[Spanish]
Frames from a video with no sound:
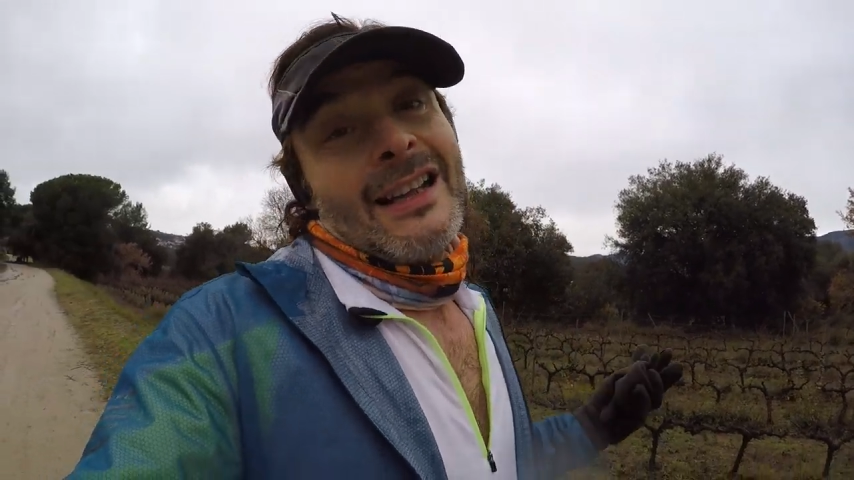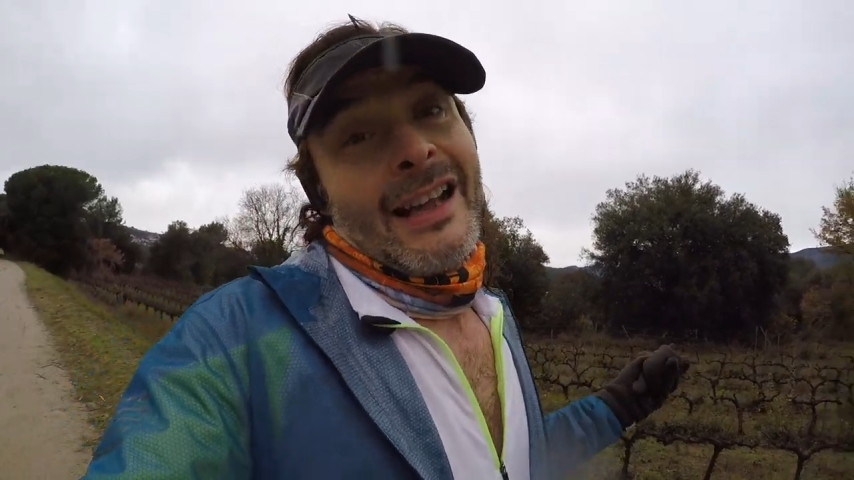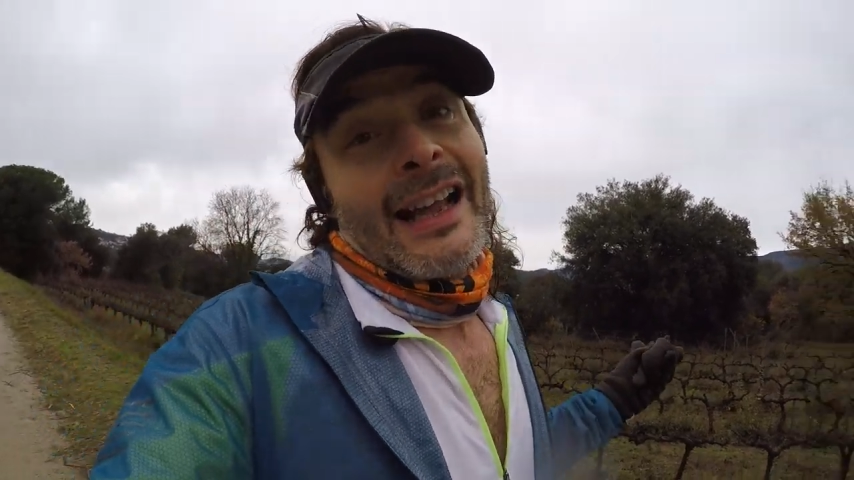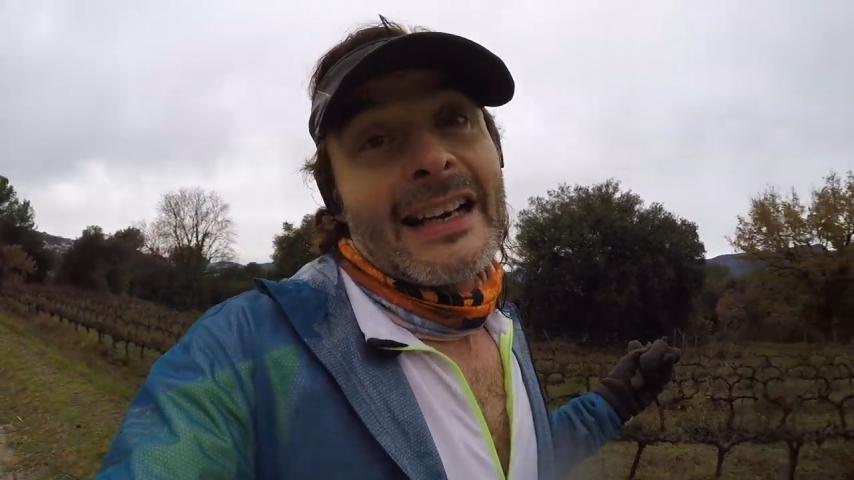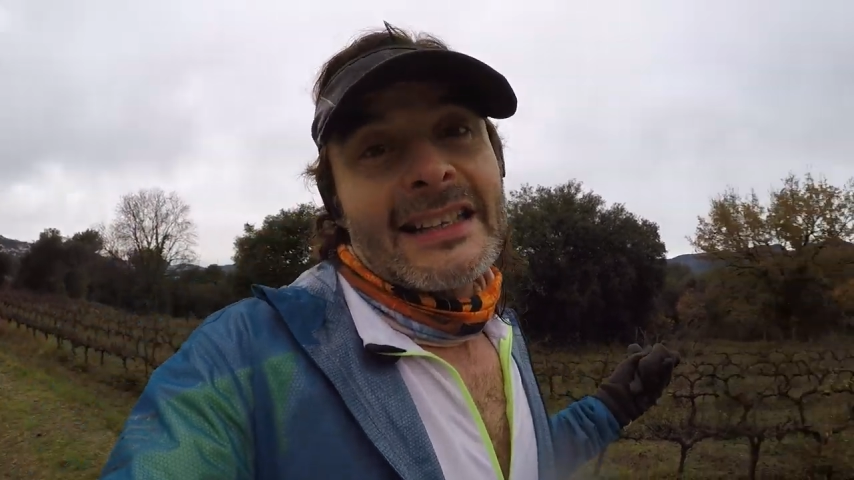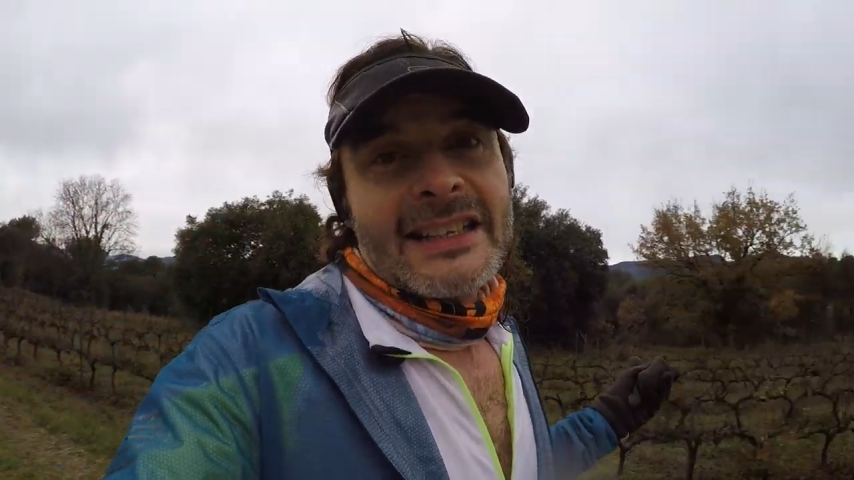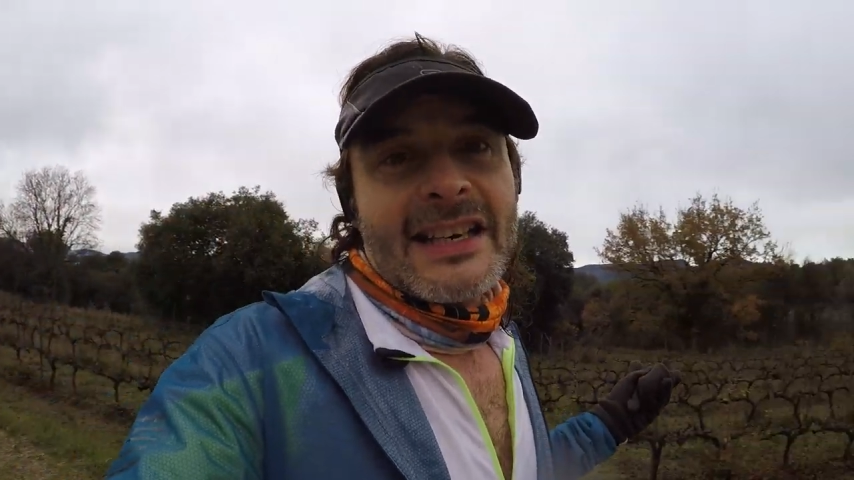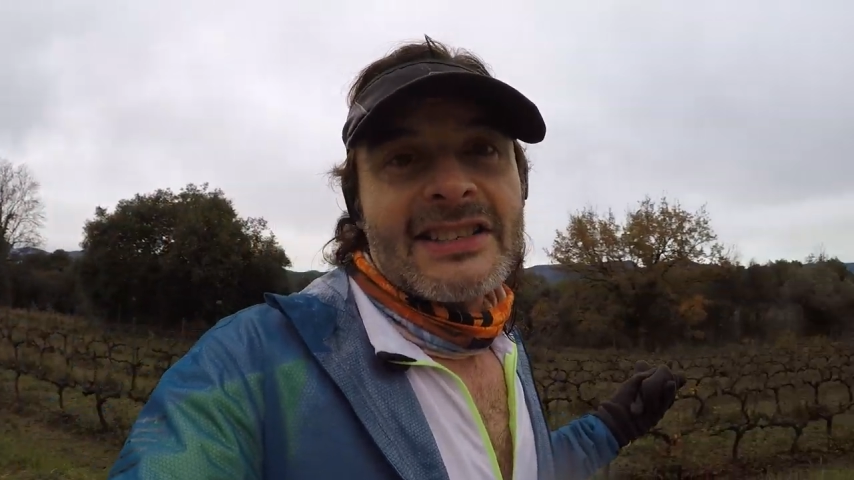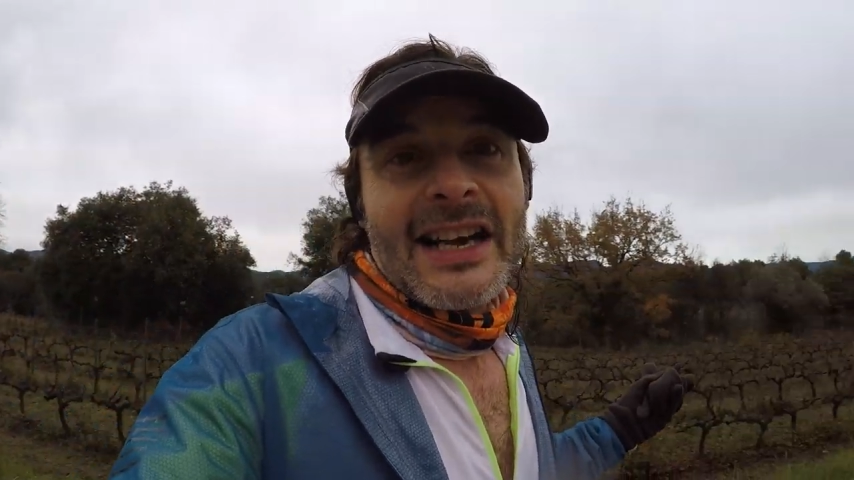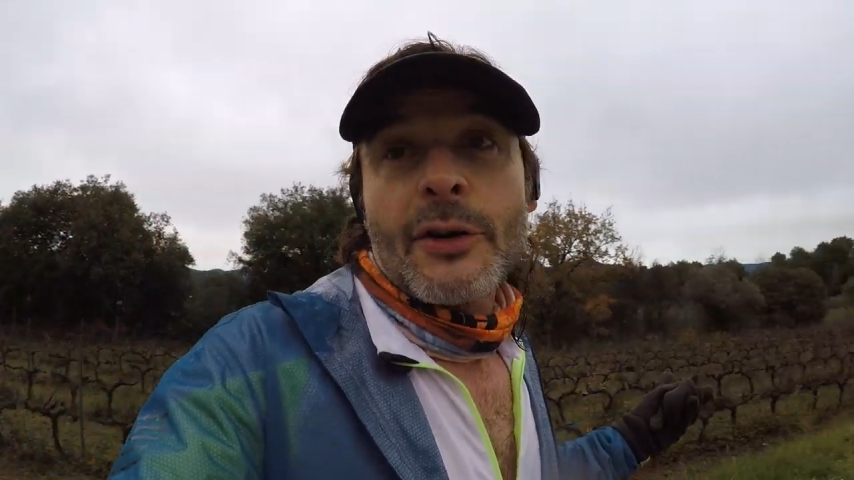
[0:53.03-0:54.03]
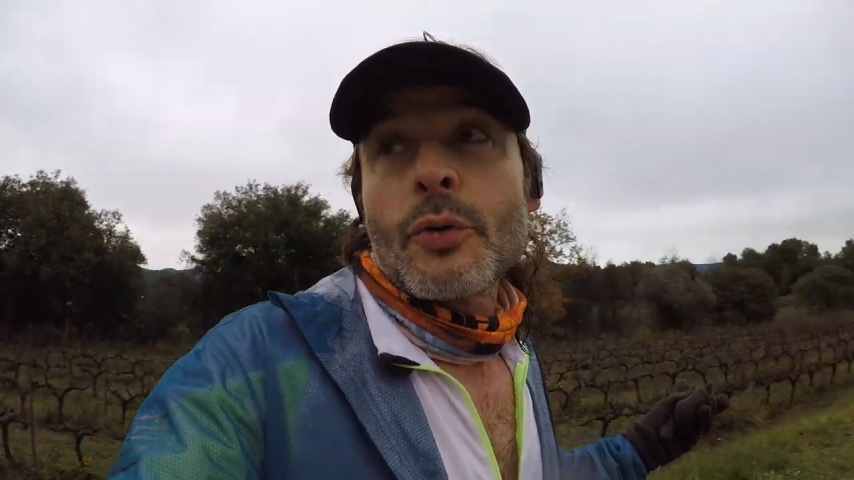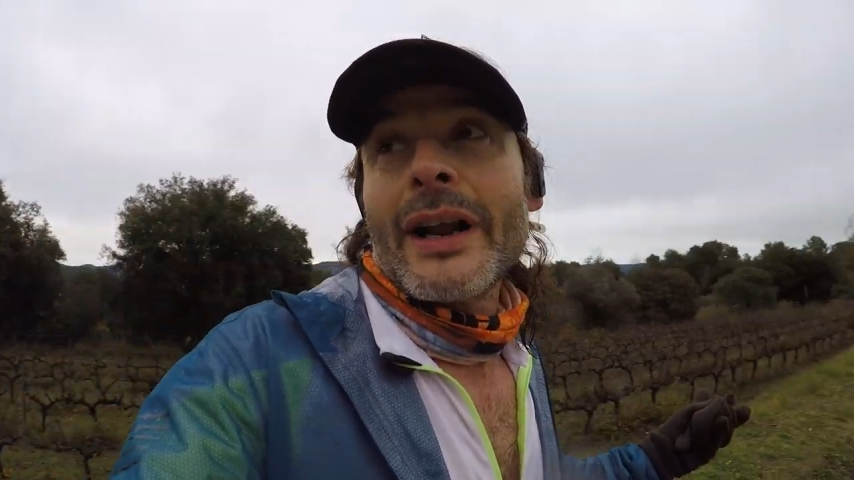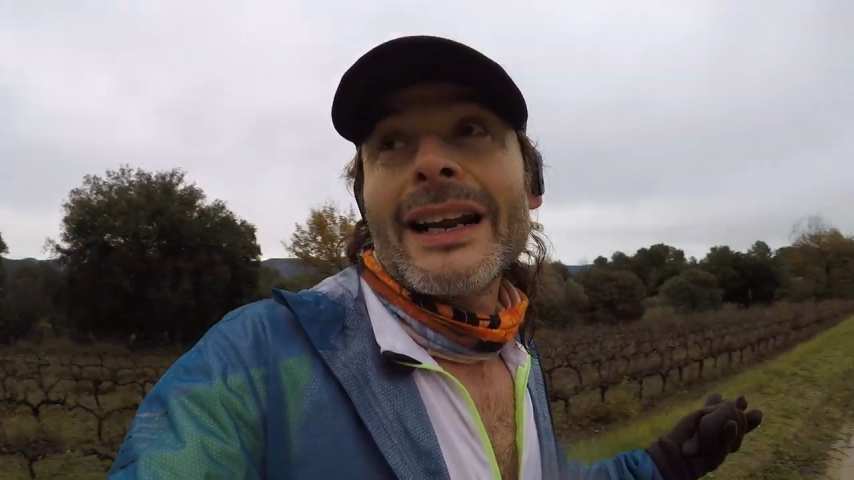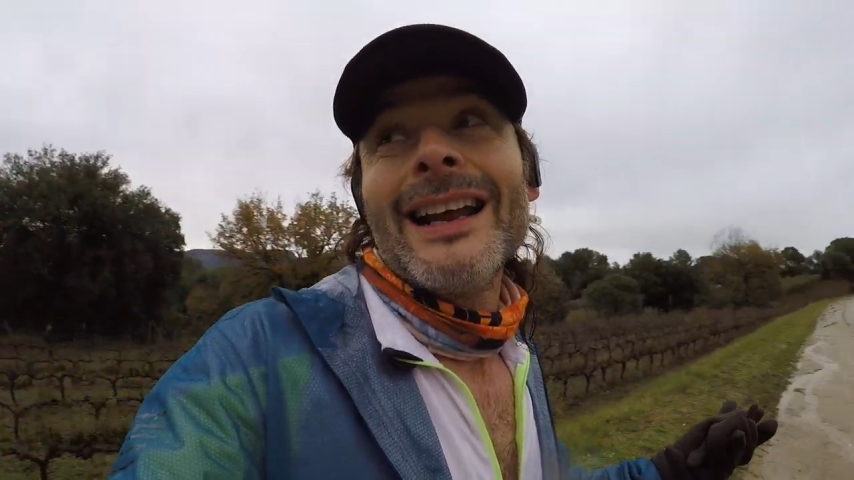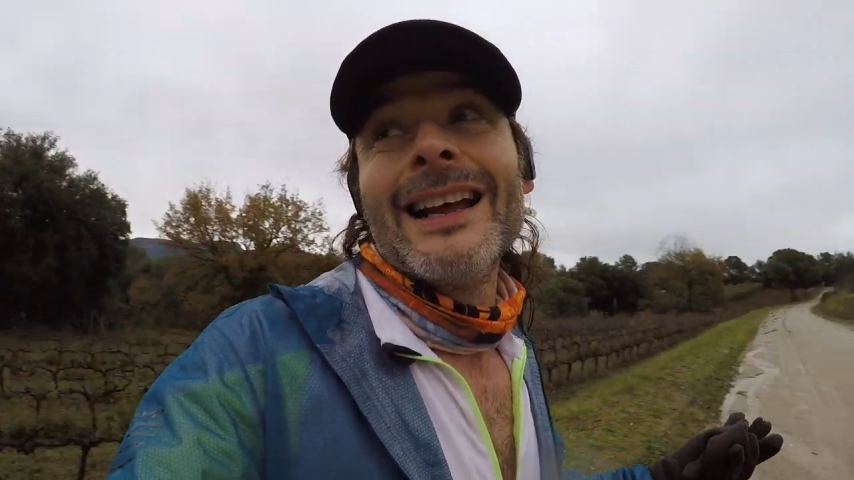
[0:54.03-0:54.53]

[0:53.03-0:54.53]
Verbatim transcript: RT3 Trail Runner